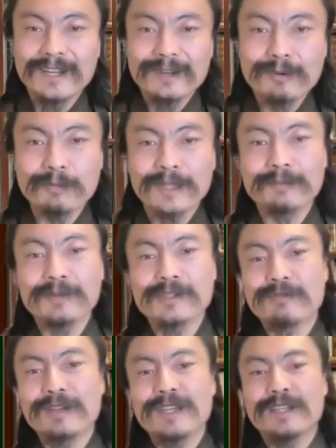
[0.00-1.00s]
これまた
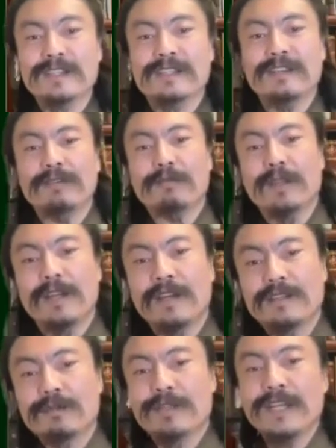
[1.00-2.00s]
別の話題ですけれどもね、
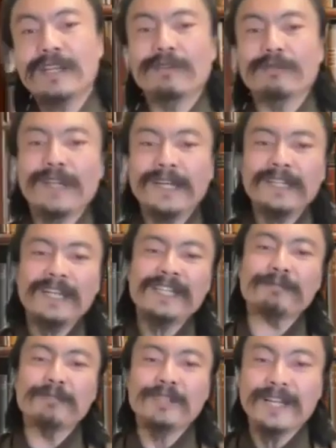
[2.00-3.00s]
そのさっきのなりたい
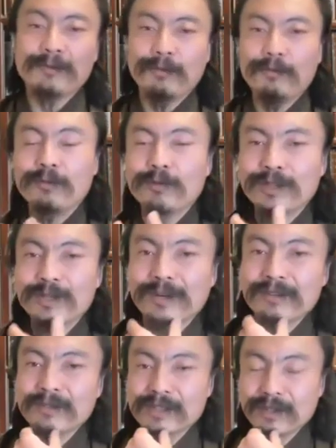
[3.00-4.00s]
自分になる方法っていうの
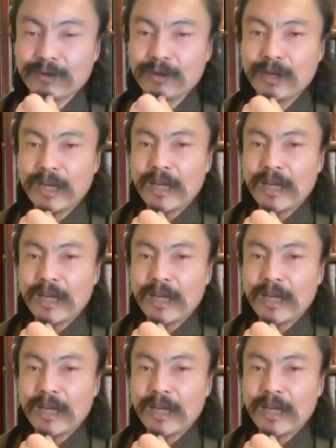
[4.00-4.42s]
があるんですけど、